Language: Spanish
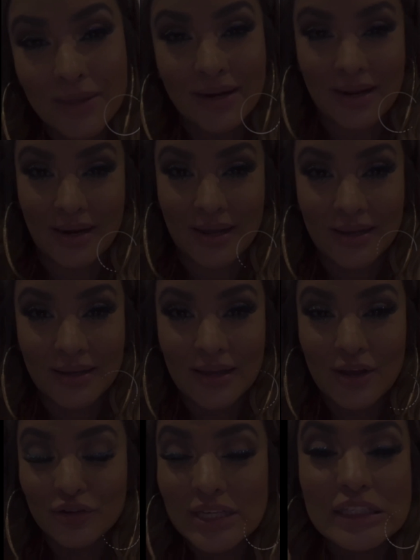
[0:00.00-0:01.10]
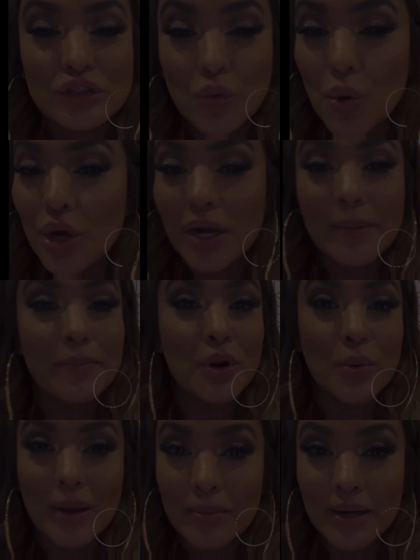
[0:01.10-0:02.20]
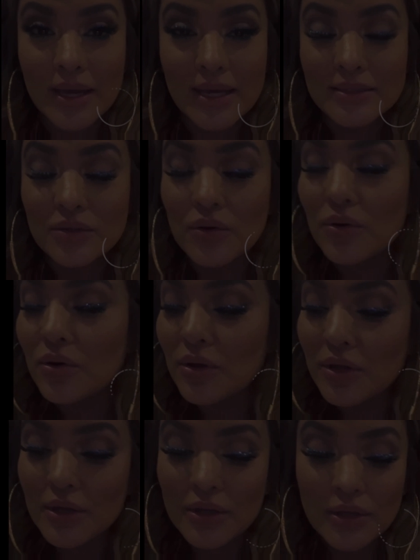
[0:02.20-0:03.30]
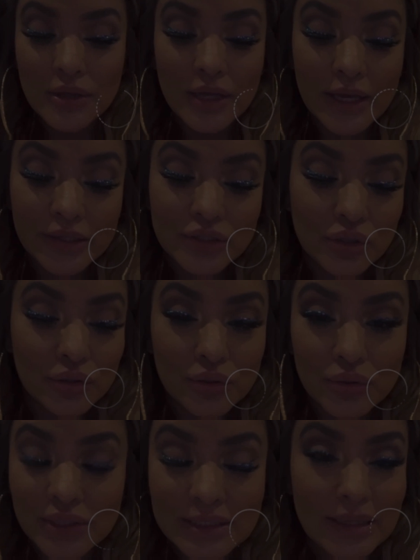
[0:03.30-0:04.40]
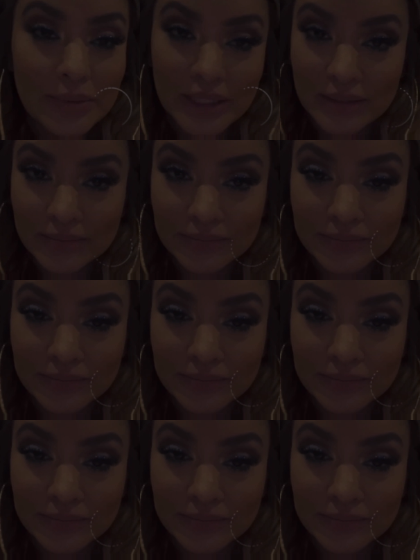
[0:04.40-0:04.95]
mi reina. O sea, estuvo reprobable. Eso, eso no está bien.